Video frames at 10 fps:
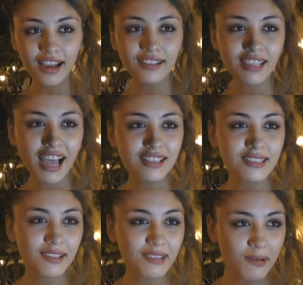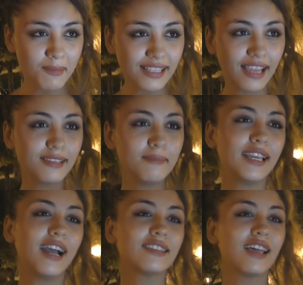قعدت عنسه تو ما تقدم
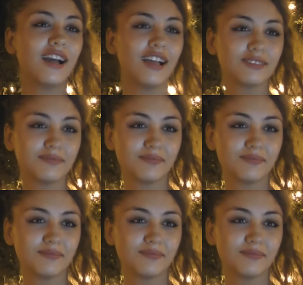لي حتى حد